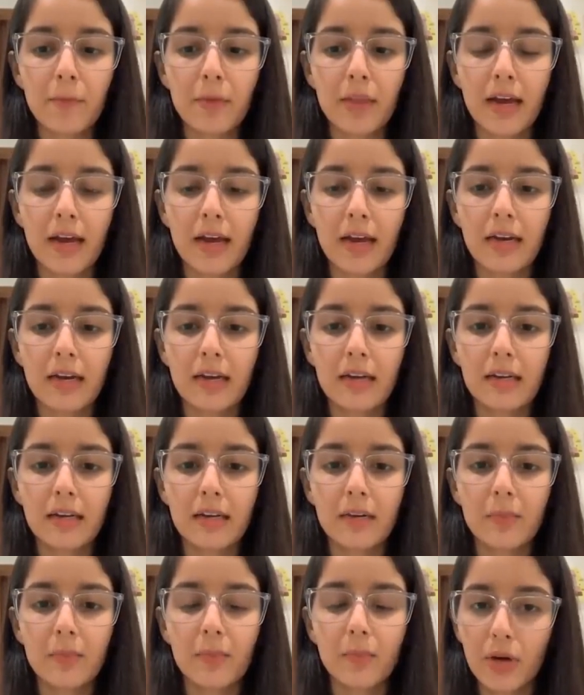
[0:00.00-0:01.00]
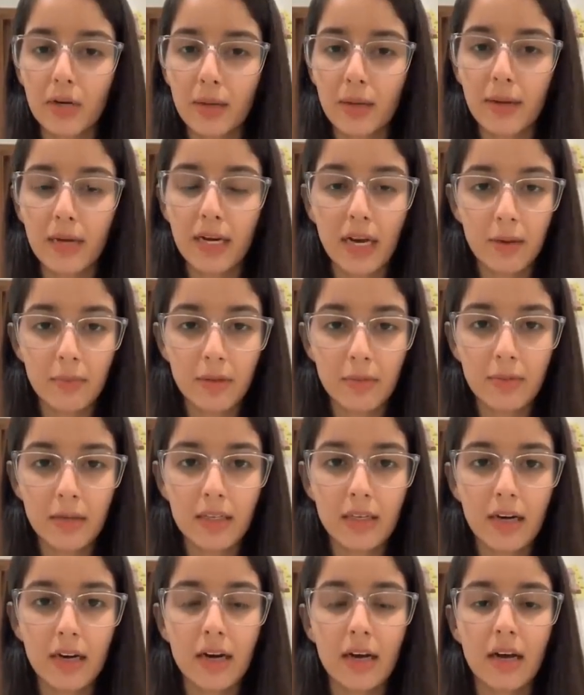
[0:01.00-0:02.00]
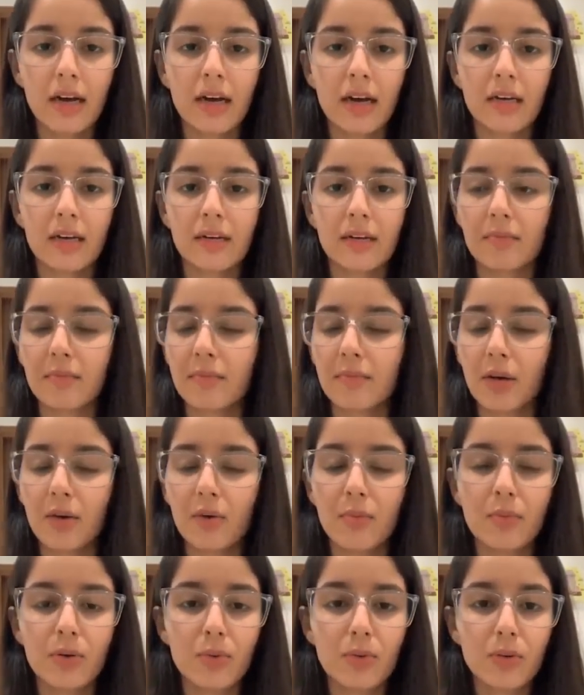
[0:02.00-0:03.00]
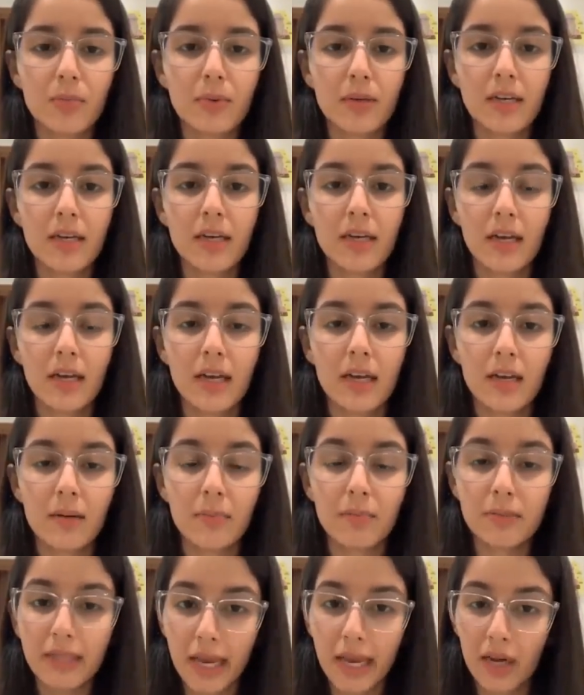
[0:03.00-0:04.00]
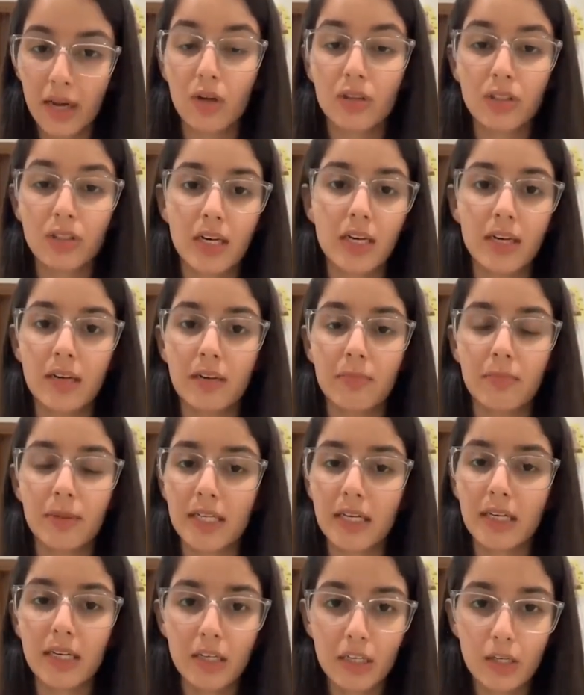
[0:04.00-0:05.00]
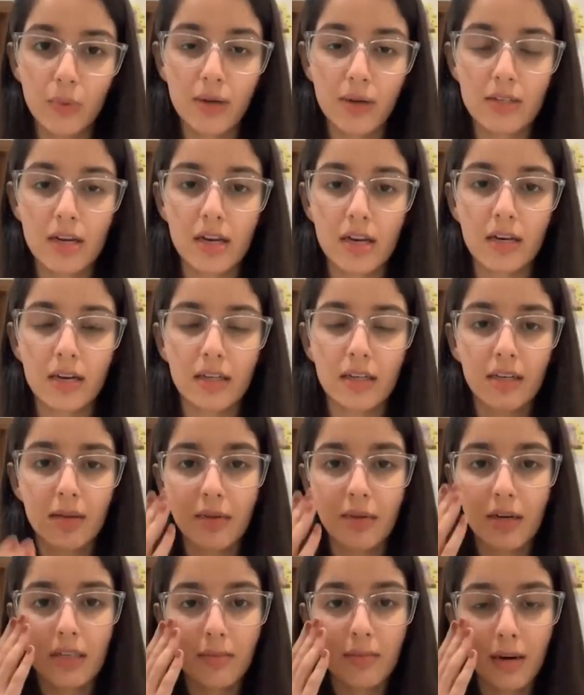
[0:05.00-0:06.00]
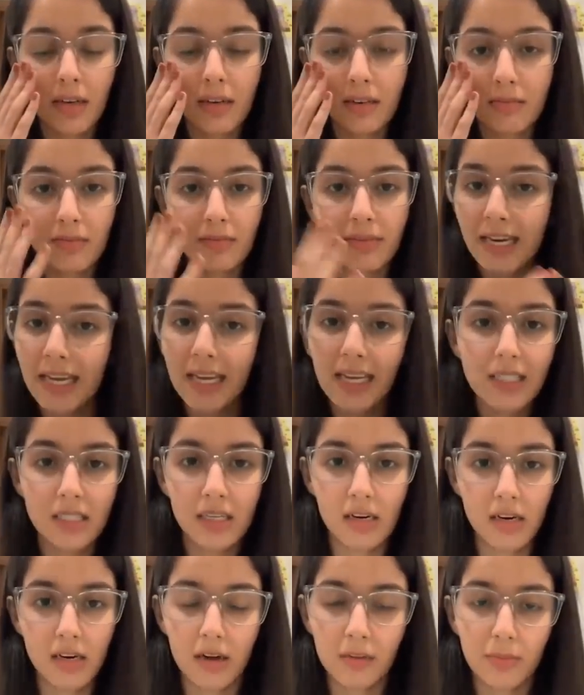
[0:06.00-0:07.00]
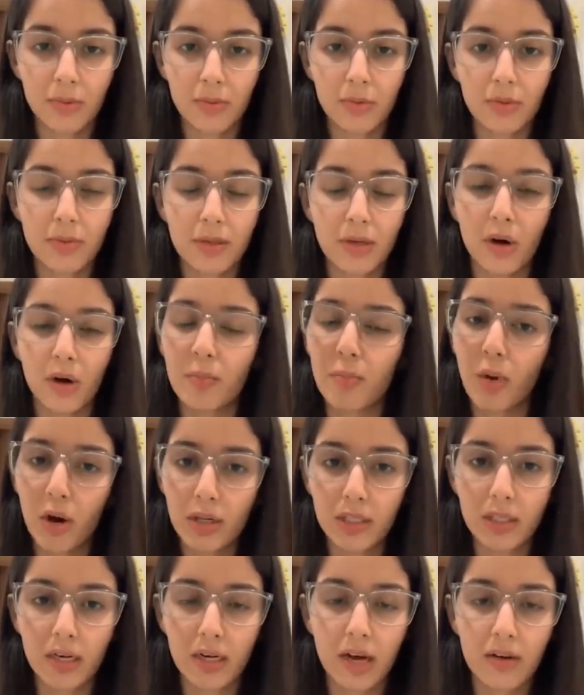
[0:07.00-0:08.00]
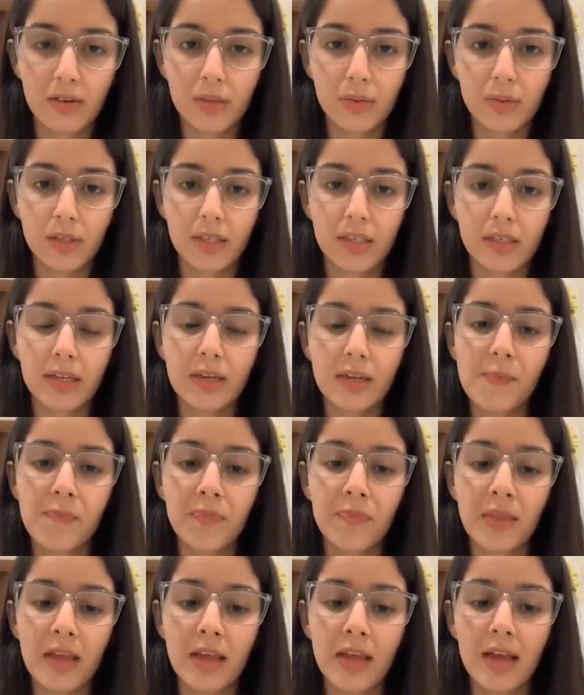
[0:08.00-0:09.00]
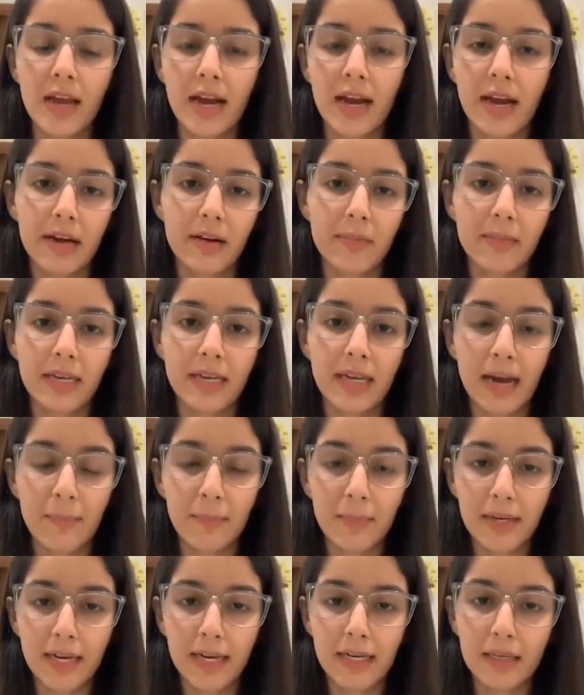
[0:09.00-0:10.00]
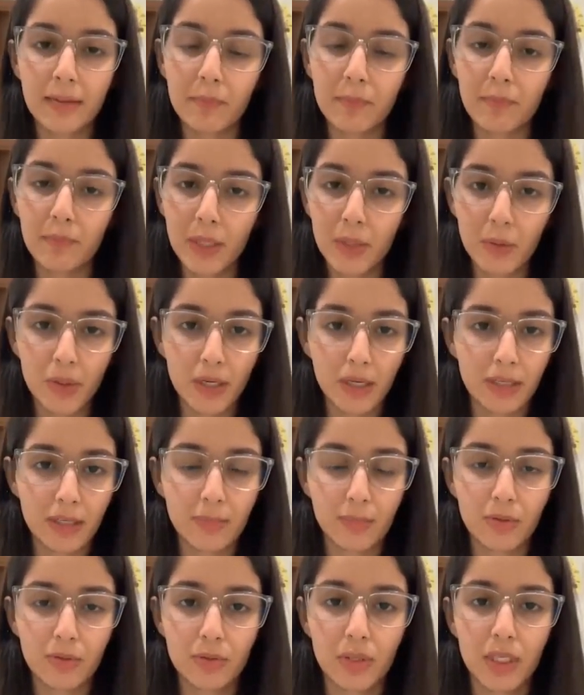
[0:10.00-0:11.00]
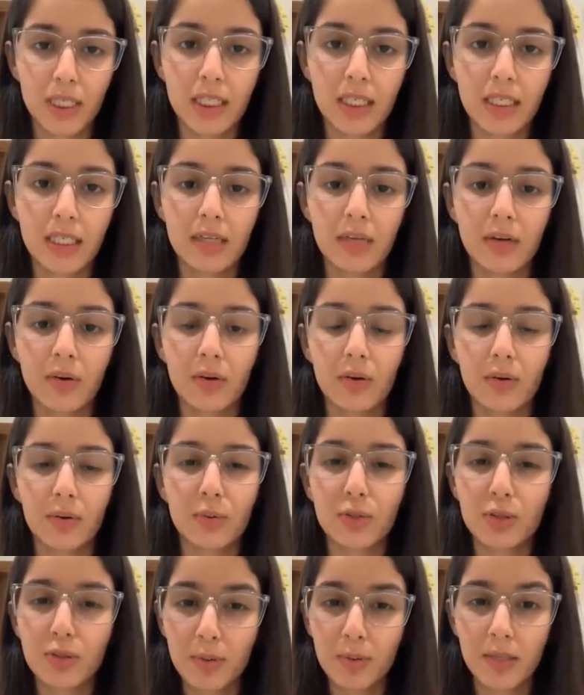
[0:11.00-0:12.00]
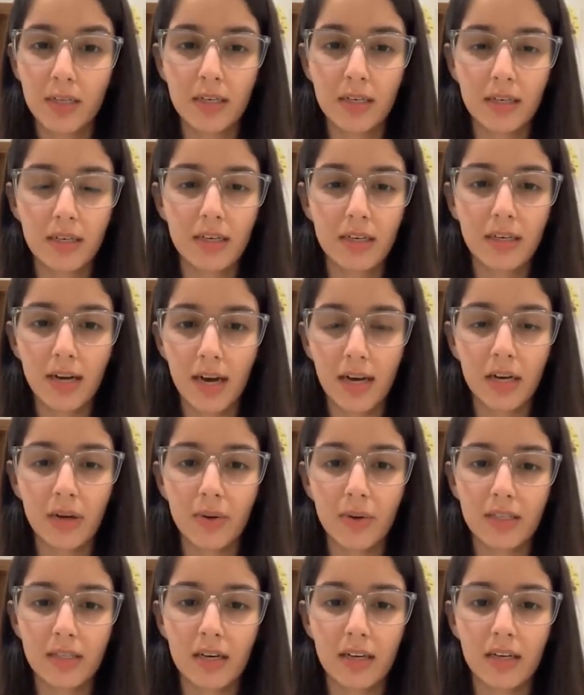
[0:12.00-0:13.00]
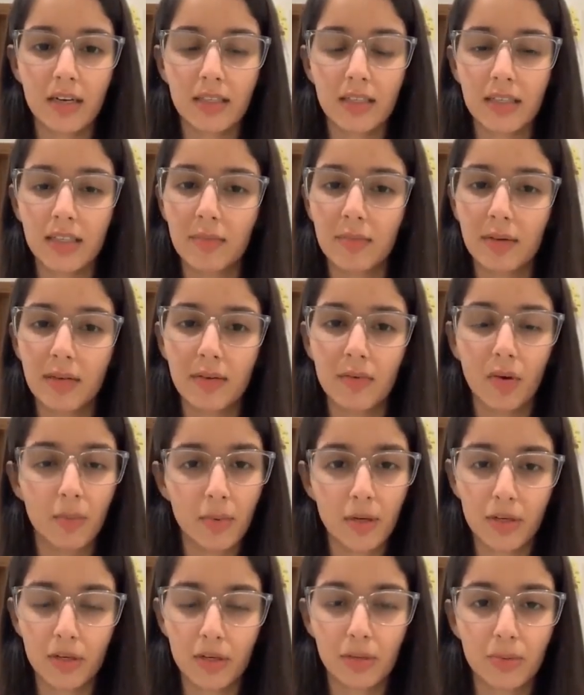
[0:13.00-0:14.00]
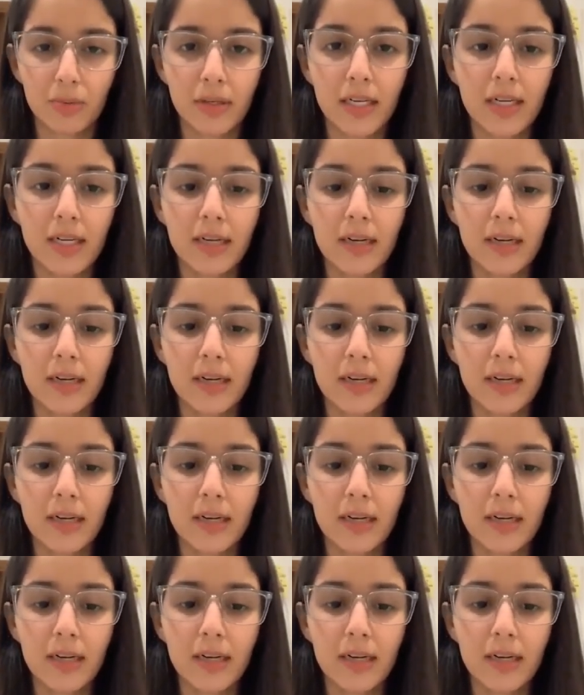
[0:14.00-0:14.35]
एंड बॉडी पेन अभी भी था एंड मेरे को बिल्कुल भी साइकोलॉजिकली पता नहीं क्यों ऐसा लग रहा था कि मेरा दिमाग नहीं चल रहा बिल्कुल भी और बहुत थकावट हो रही थी एंड मेरी एपटाइट बिल्कुल ख़त्म हो चुकी थी और कुछ भी खाने को ऐसा लग रहा था कि मैं वॉमिट कर लूँगी